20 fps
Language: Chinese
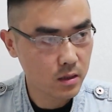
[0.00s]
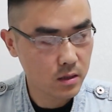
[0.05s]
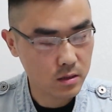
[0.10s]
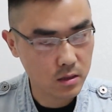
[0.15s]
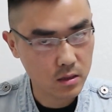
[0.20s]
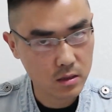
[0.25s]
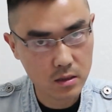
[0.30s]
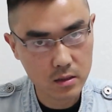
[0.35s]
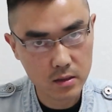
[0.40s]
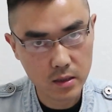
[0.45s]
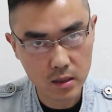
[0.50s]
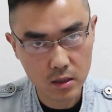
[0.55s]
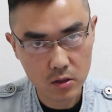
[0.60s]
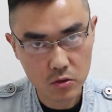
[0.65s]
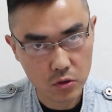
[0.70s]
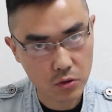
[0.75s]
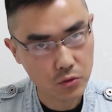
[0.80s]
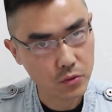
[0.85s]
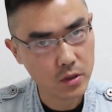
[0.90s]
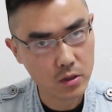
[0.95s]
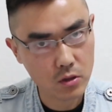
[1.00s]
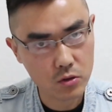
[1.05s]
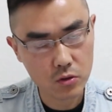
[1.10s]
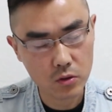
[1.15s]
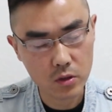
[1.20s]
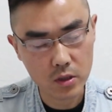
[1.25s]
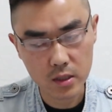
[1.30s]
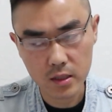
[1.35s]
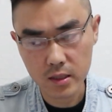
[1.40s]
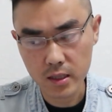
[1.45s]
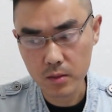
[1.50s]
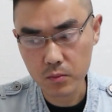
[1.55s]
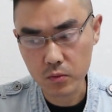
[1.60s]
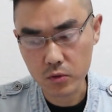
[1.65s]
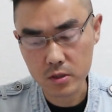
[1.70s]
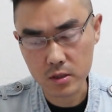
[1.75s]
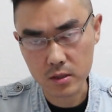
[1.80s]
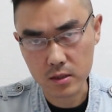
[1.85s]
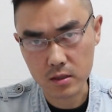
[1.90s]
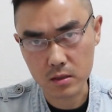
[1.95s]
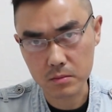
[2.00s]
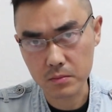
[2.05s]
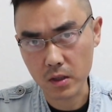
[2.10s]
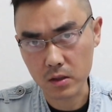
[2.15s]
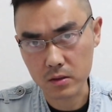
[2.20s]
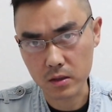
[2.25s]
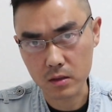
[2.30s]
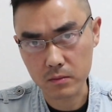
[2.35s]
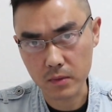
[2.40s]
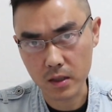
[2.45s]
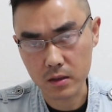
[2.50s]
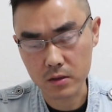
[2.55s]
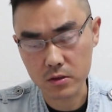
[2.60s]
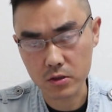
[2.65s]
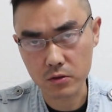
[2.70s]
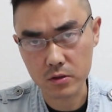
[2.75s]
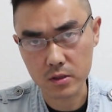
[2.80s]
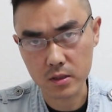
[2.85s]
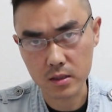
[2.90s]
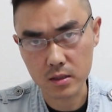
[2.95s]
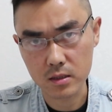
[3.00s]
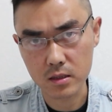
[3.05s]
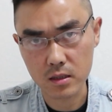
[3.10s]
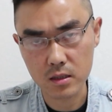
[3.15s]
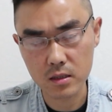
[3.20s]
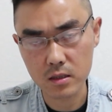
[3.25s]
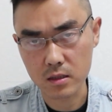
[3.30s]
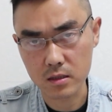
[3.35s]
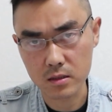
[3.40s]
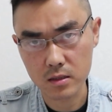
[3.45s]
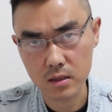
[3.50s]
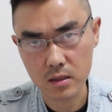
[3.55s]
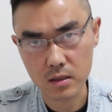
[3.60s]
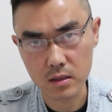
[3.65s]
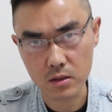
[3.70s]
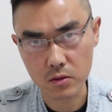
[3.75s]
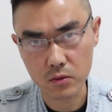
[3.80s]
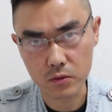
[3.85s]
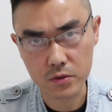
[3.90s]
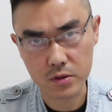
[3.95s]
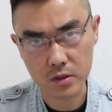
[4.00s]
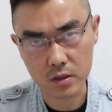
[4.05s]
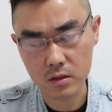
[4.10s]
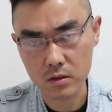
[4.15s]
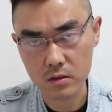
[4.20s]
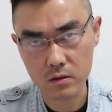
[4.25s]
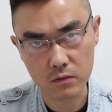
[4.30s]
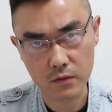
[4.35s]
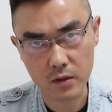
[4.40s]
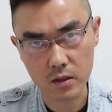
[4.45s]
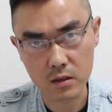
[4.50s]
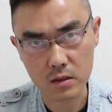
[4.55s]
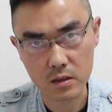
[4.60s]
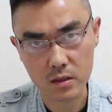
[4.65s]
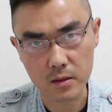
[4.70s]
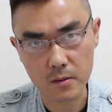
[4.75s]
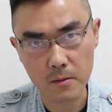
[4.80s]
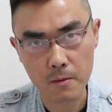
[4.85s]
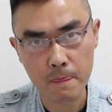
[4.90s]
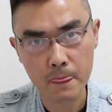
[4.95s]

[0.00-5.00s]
其实那个准确的说，应该不是一个报道吧，就是一个个人的旅行 vlog。